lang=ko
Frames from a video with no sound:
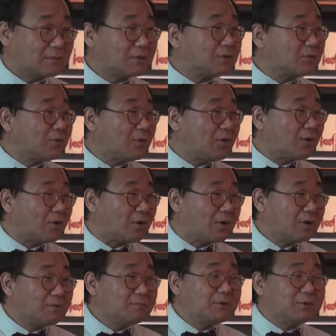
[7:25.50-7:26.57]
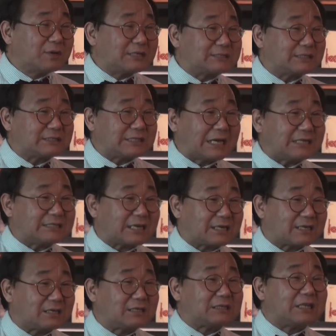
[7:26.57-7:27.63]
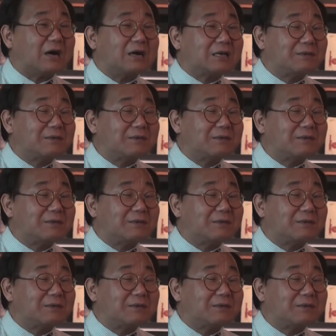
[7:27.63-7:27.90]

그리고 미국에서 자리 잡기는 더